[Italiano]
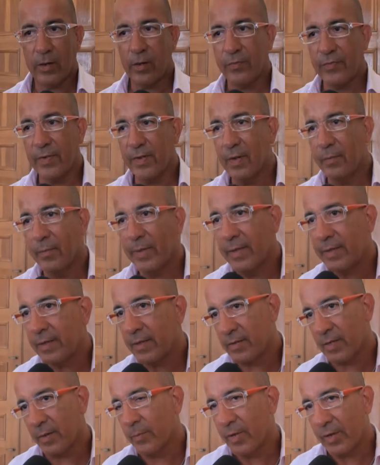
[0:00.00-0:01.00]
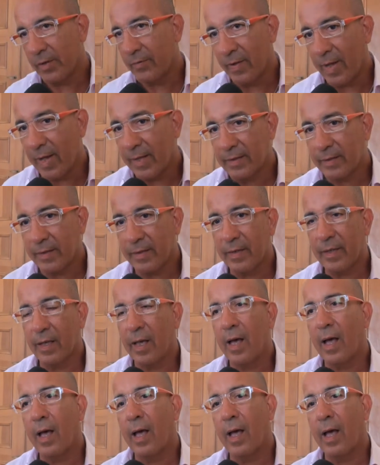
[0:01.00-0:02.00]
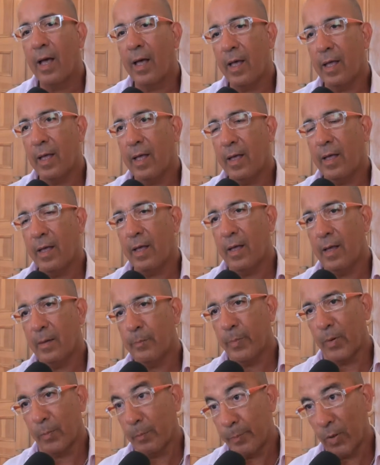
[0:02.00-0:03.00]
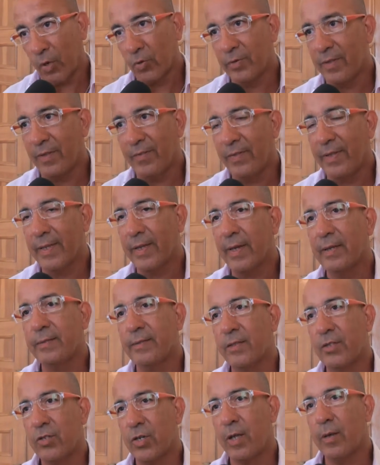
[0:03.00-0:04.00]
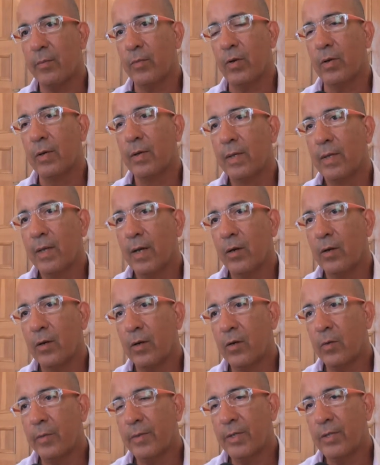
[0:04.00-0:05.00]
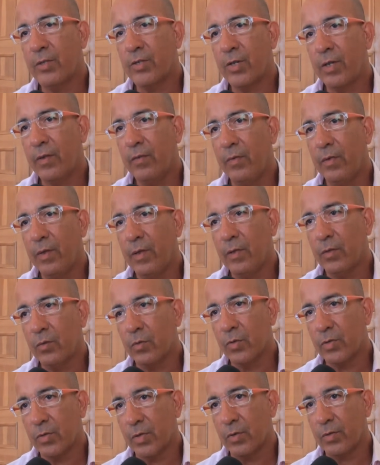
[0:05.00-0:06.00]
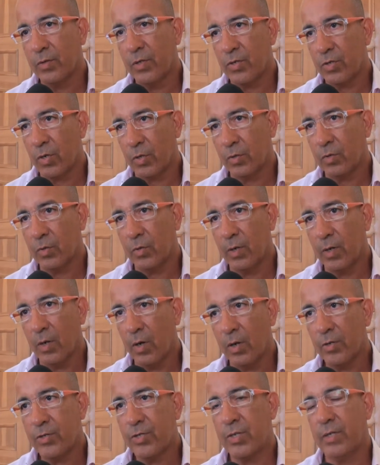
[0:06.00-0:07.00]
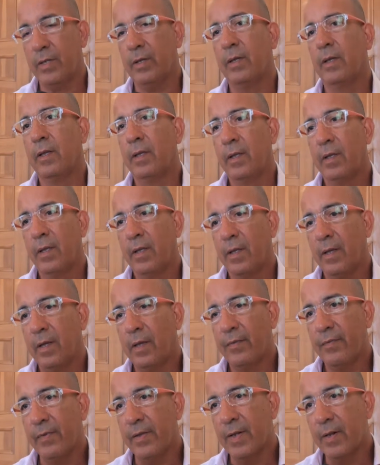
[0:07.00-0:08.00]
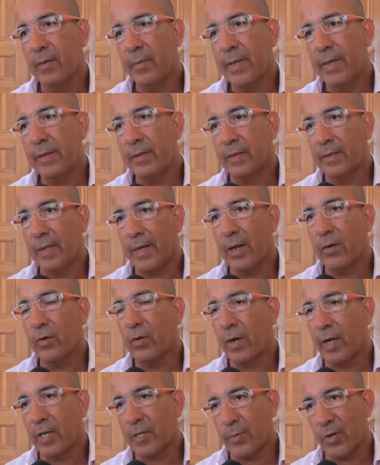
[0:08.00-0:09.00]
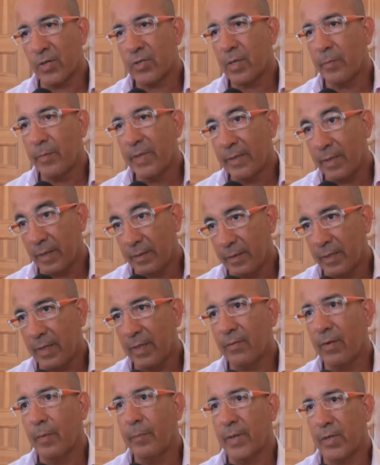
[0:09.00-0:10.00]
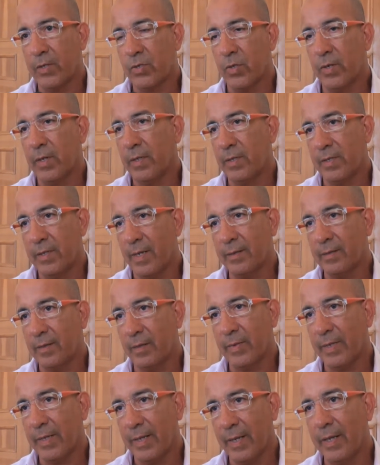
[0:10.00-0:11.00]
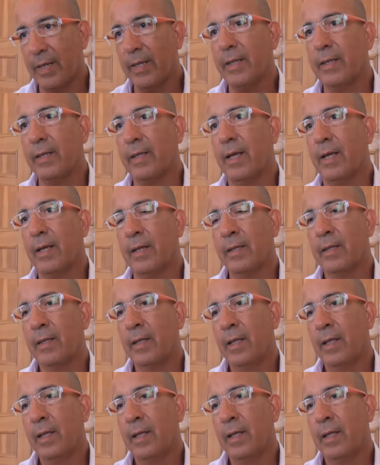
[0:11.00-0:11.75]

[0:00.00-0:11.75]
Ecco, finalmente siamo arrivati a, a, a pronti via, diciamo. allora, come dicevi tu, sono 18 alloggi che finalmente daranno una risposta abitativa a persone di Santa Margherita